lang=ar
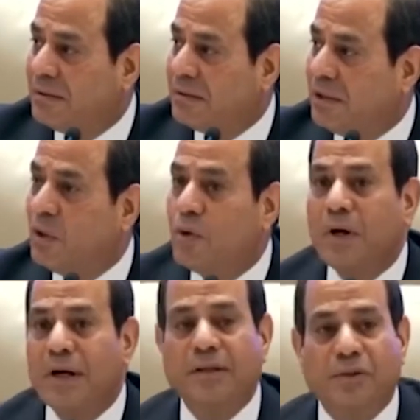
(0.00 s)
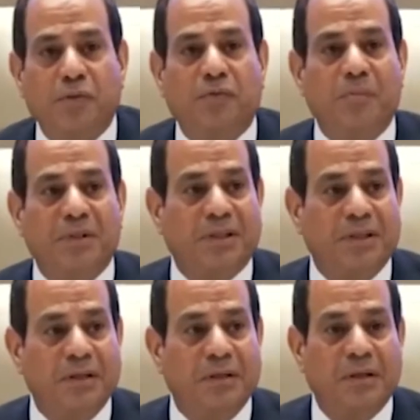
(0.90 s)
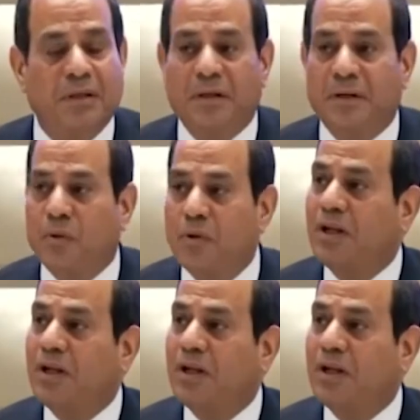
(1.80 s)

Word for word: اللي هو ان شوفوا المصريين كل